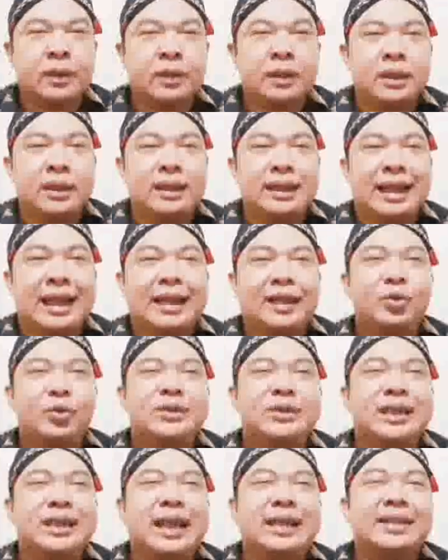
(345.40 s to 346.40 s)
Lalu
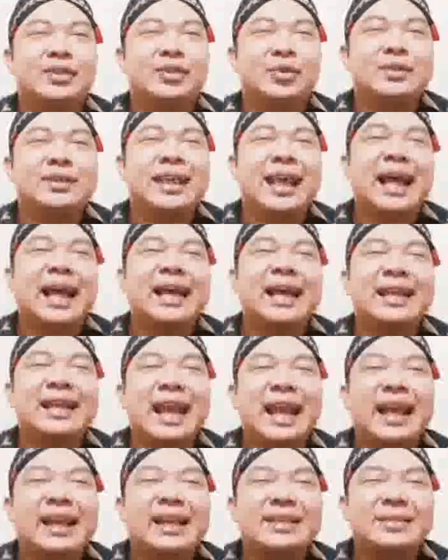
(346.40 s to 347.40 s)
selanjutnya
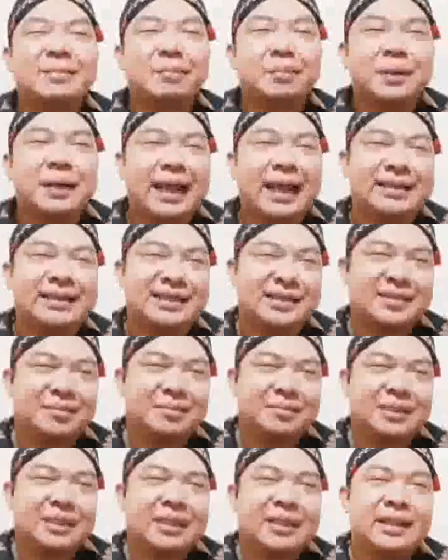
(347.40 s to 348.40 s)
yang ke-11,
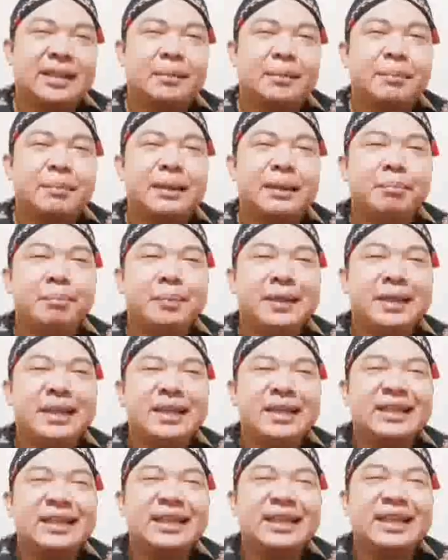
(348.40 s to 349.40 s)

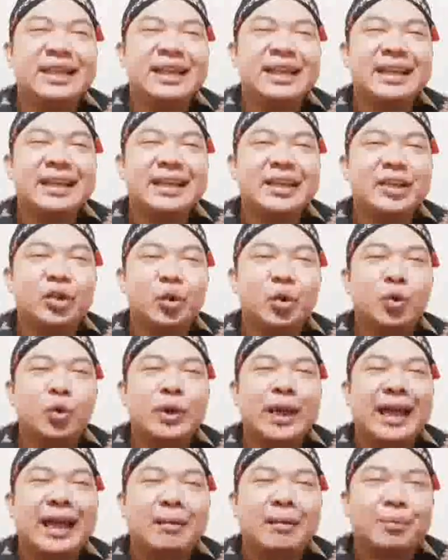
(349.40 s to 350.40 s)
mimpi dililit
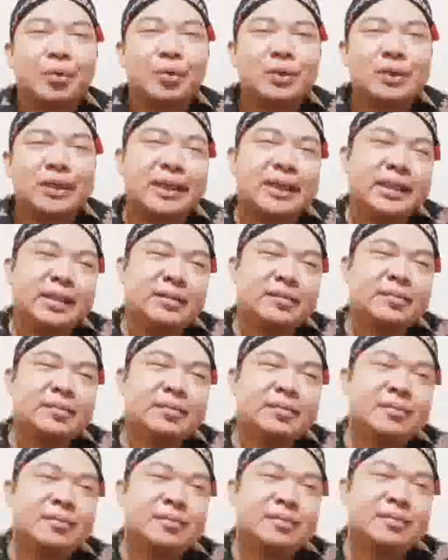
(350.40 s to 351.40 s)
ular putih.
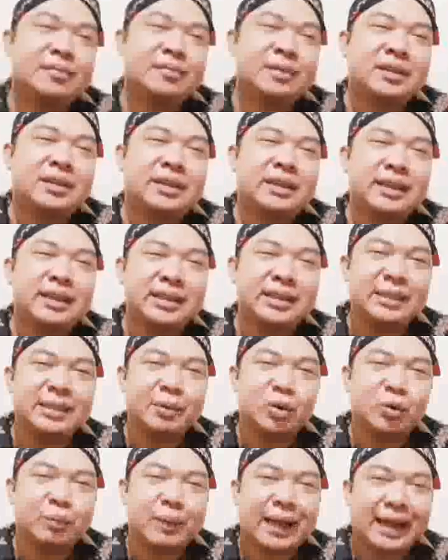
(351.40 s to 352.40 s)
Ini
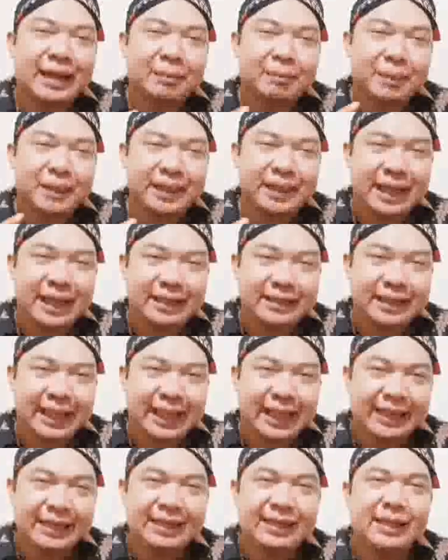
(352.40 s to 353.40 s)
merupakan
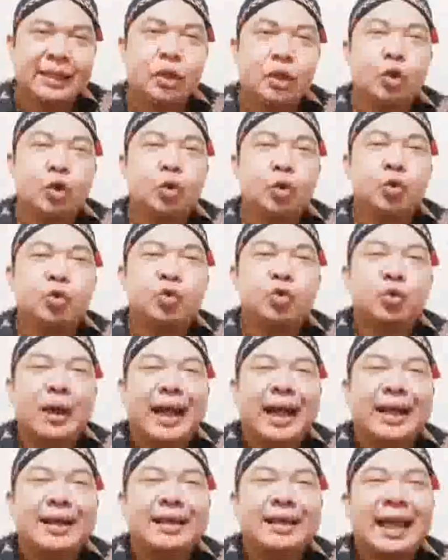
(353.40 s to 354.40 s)
peringatan untuk
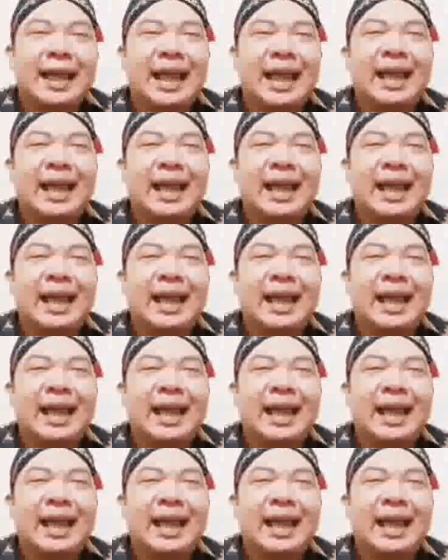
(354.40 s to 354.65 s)
Anda